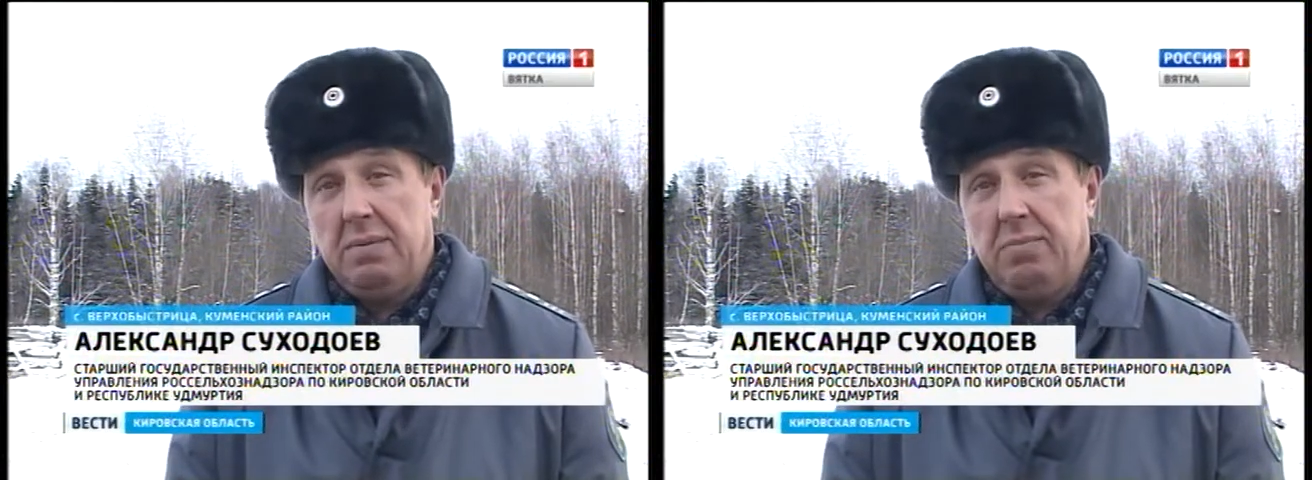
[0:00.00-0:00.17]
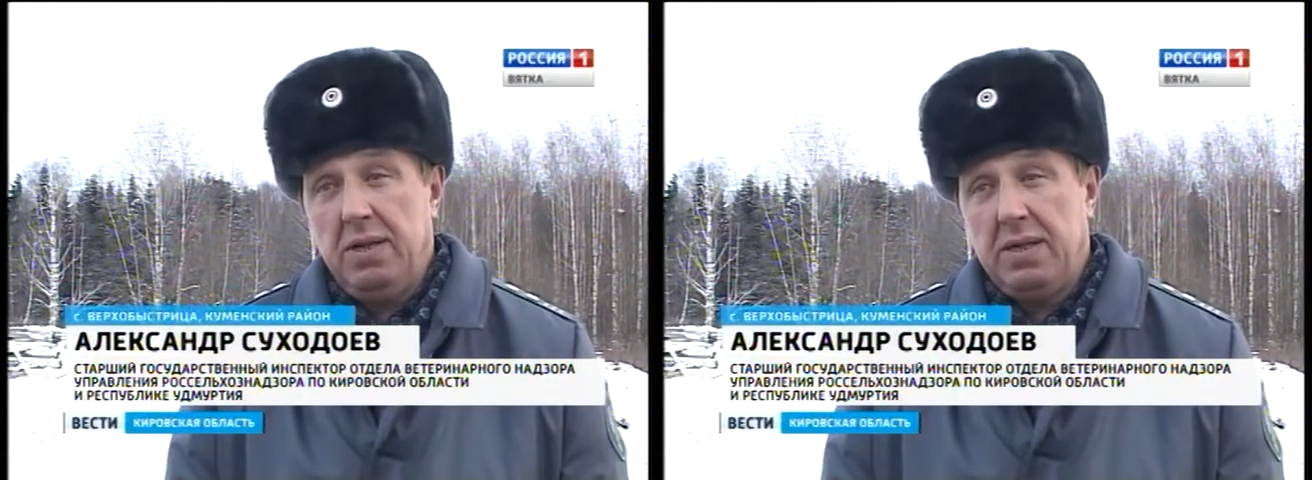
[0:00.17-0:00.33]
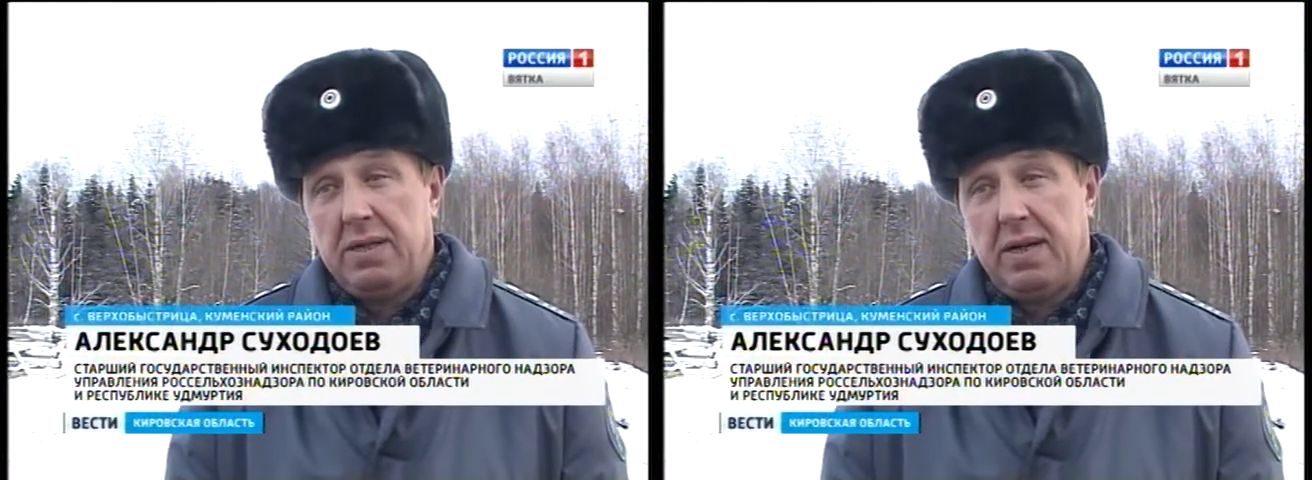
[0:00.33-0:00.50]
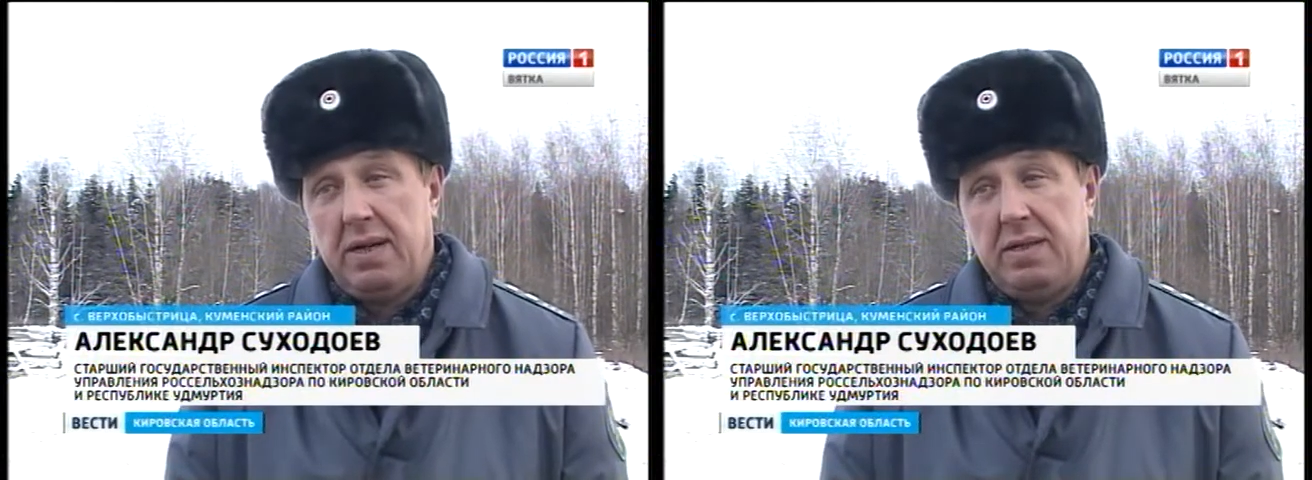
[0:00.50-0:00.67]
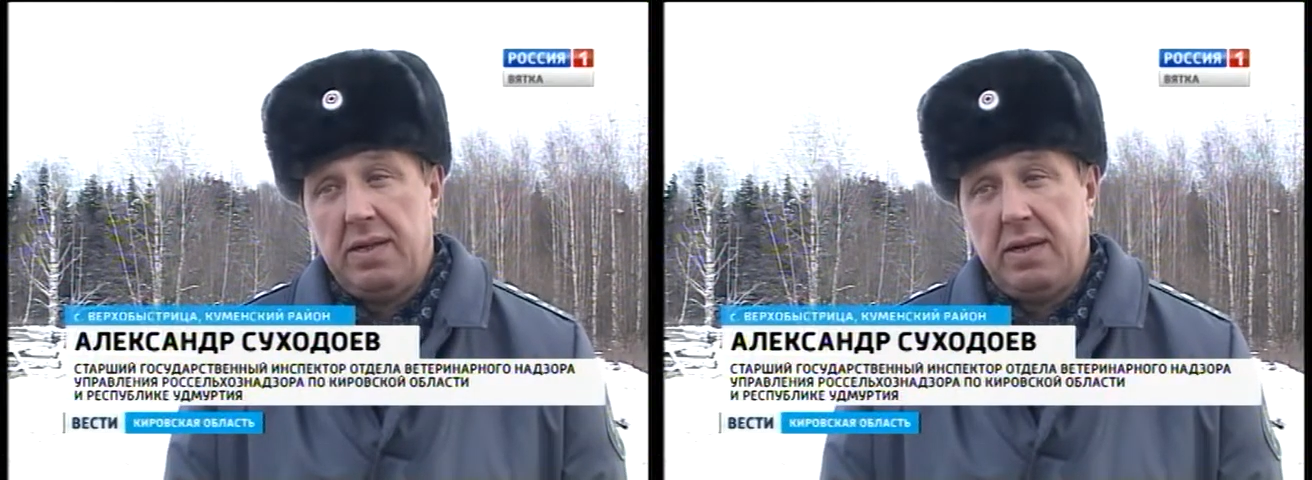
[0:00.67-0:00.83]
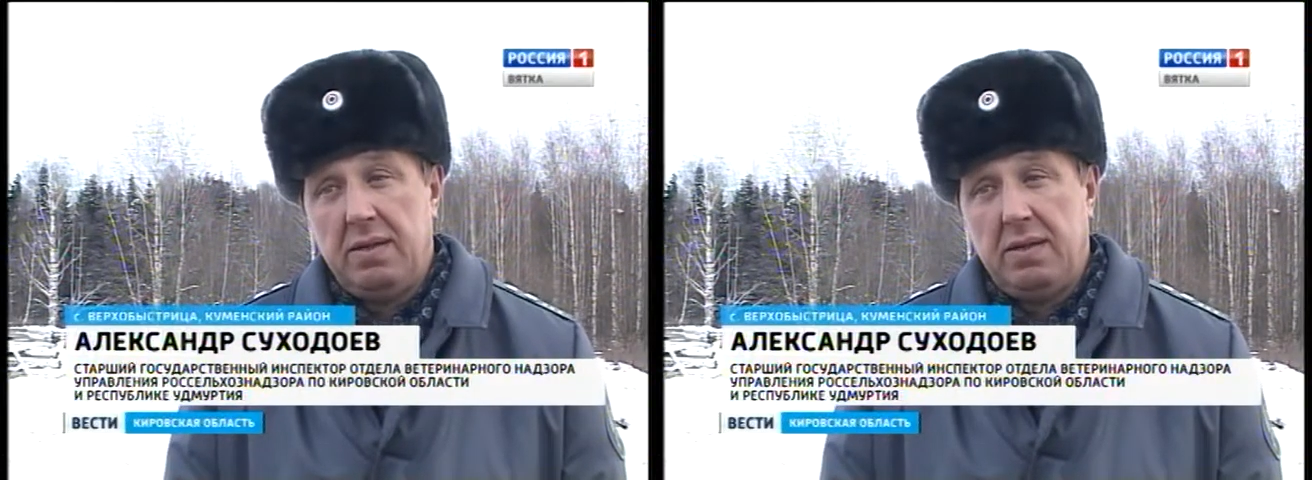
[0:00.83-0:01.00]
было
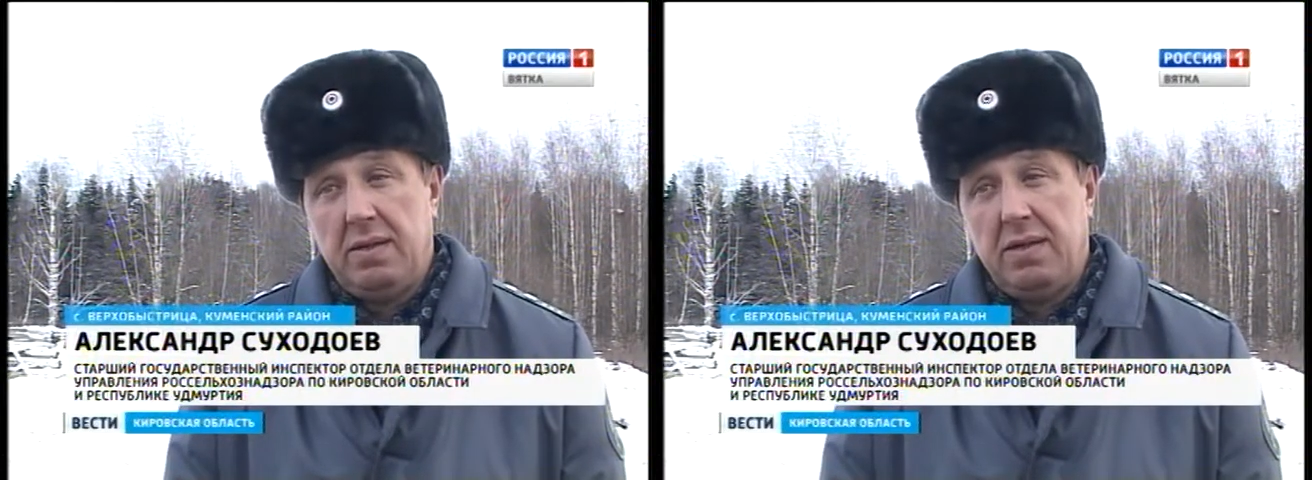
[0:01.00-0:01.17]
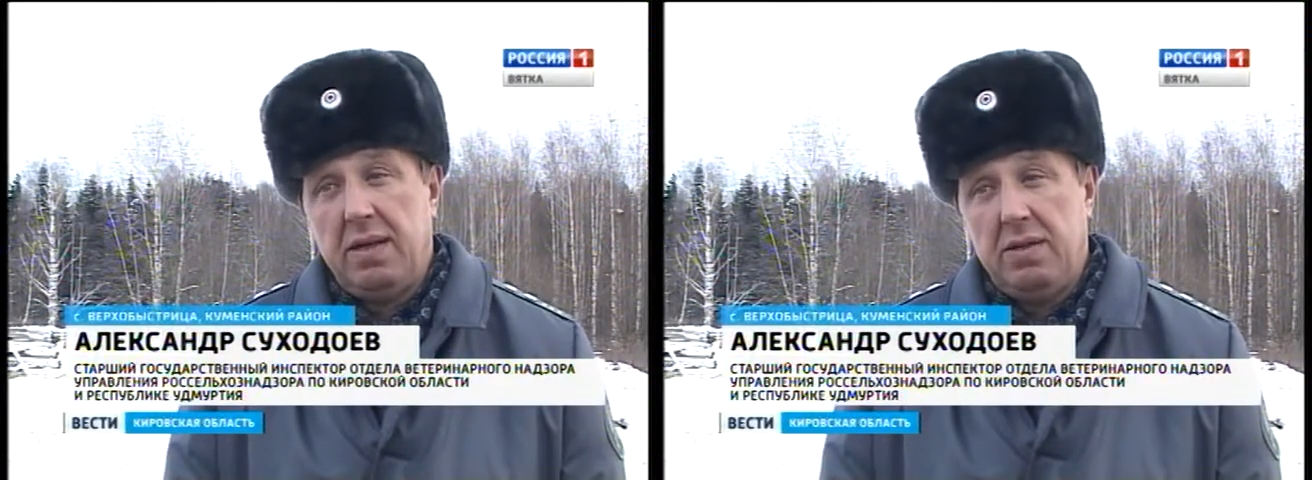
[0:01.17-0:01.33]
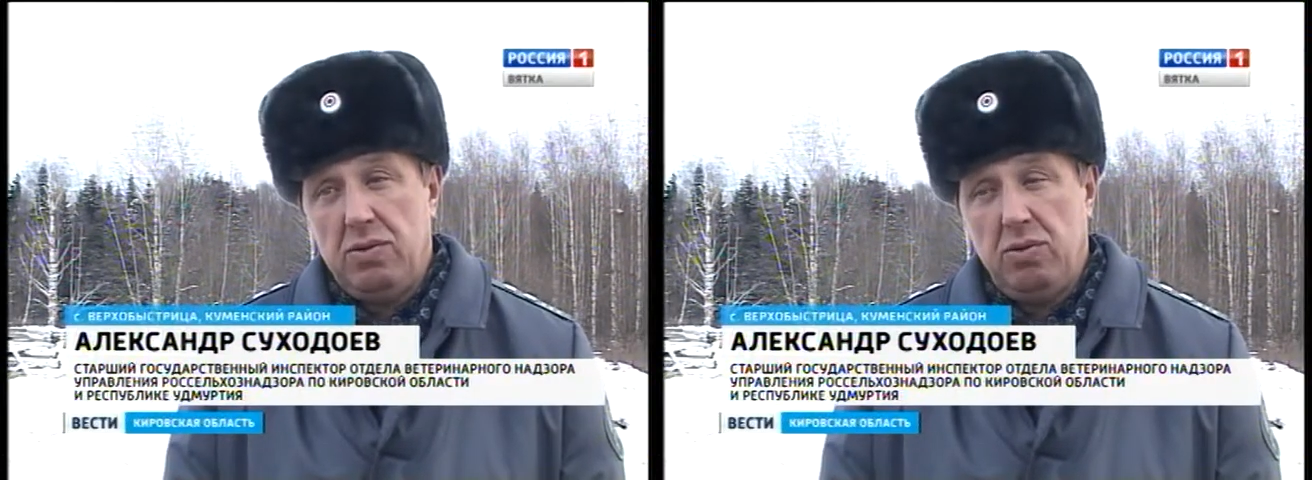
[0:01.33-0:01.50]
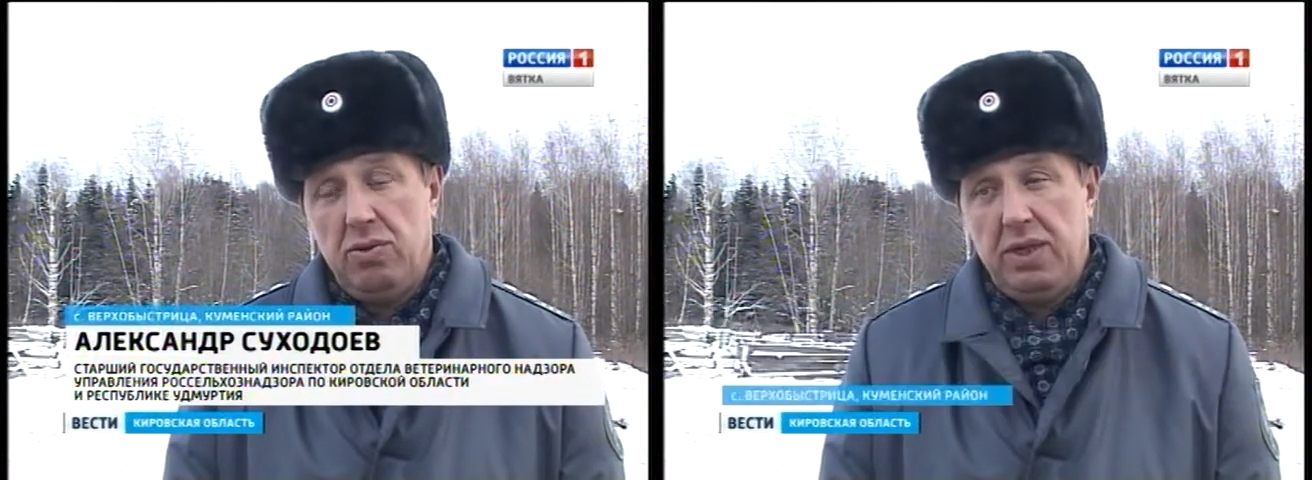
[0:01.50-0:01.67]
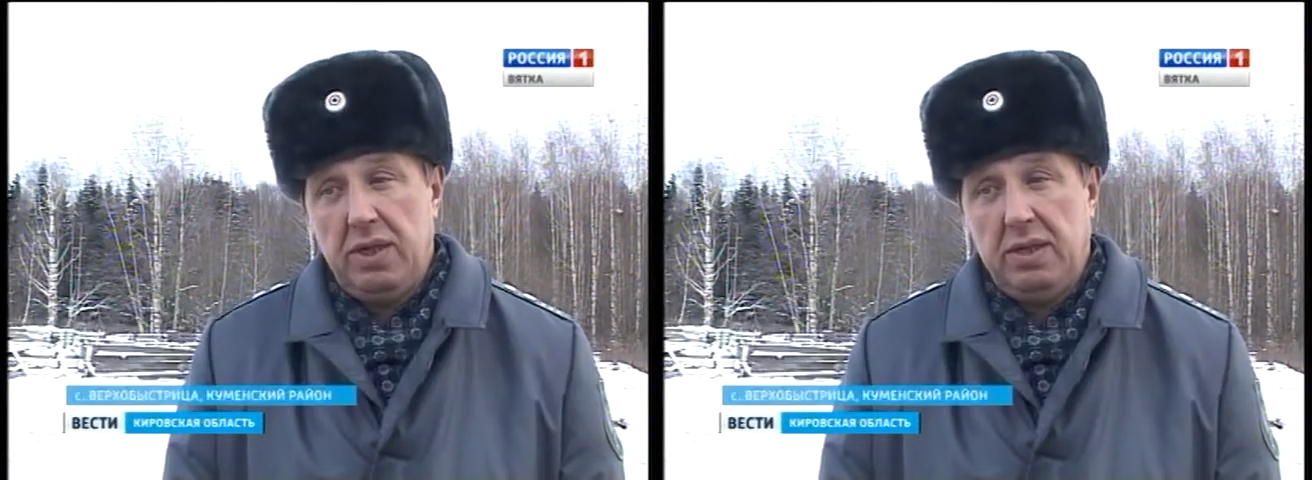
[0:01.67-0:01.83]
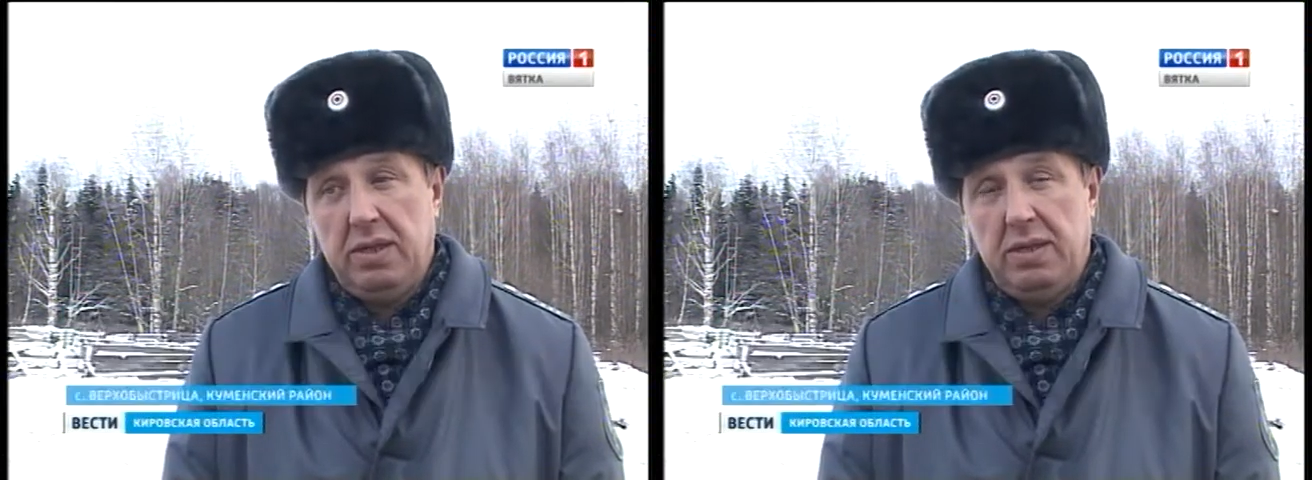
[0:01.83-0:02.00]
зарегистрировано три
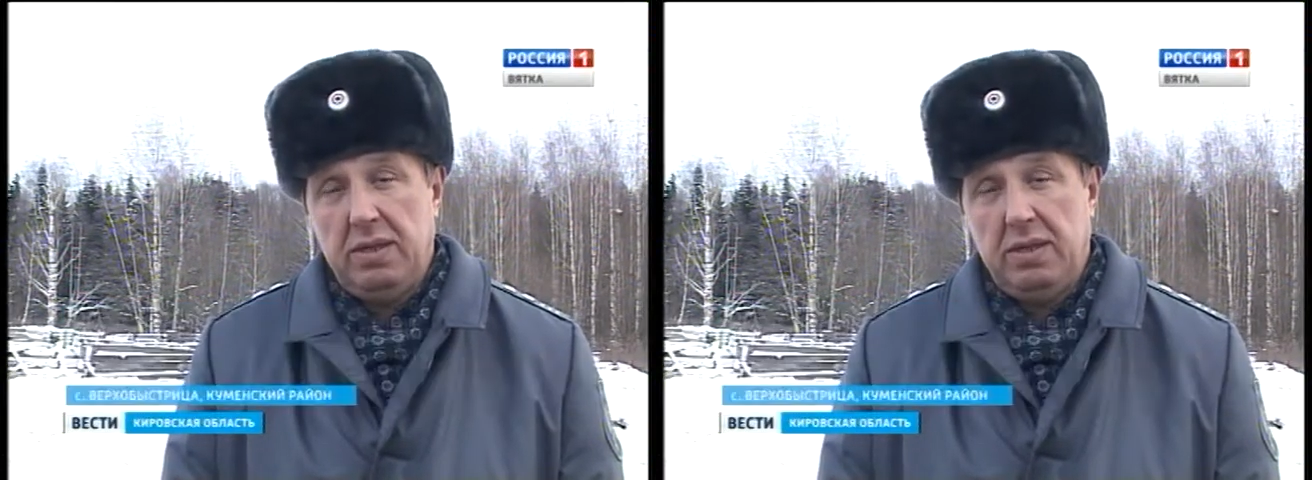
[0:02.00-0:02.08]
случая